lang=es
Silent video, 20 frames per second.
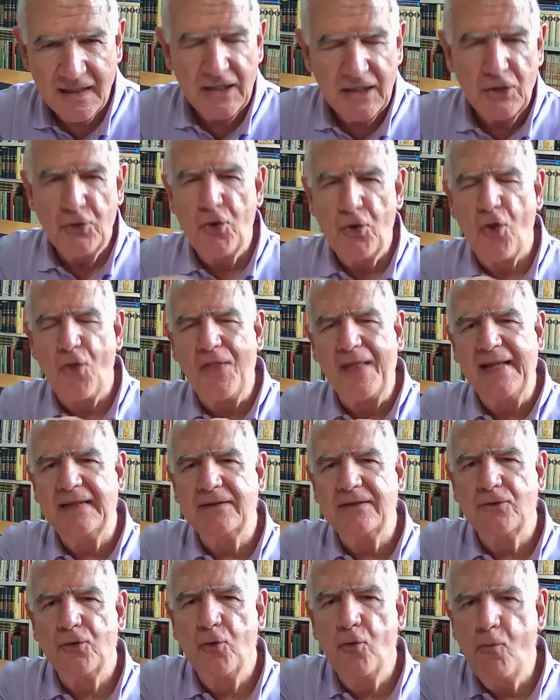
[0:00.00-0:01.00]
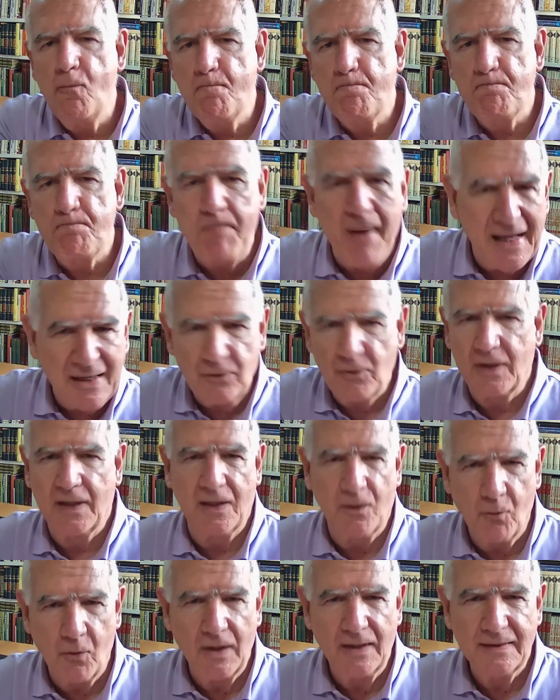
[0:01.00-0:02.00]
No van un palo al
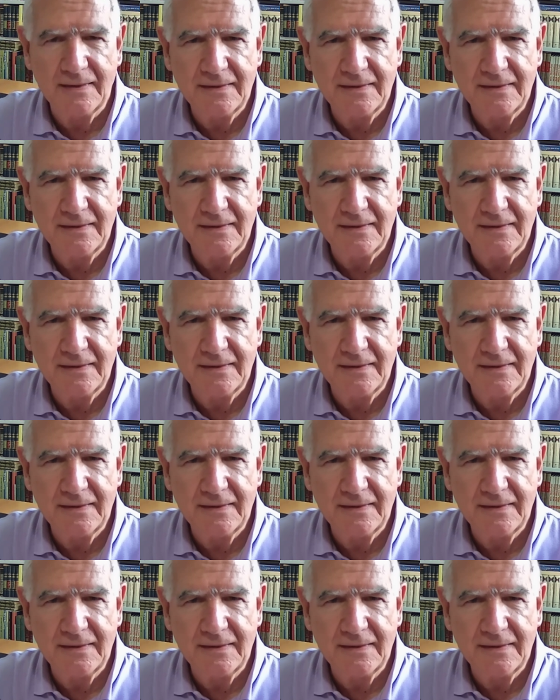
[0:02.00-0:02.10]
agua,